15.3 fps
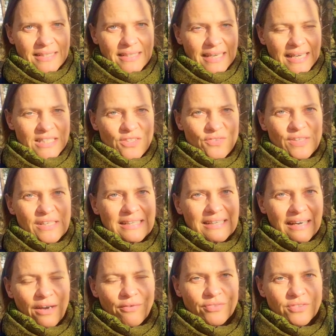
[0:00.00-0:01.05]
ganz viel
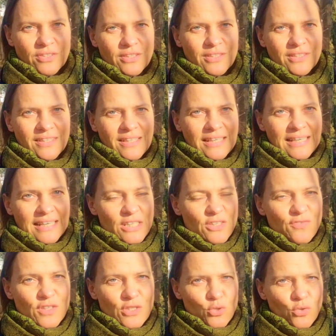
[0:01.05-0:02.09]
Kraft,
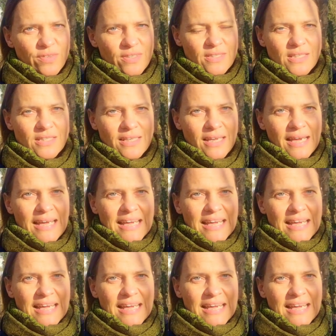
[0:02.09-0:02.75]
ganz viel Zuversicht.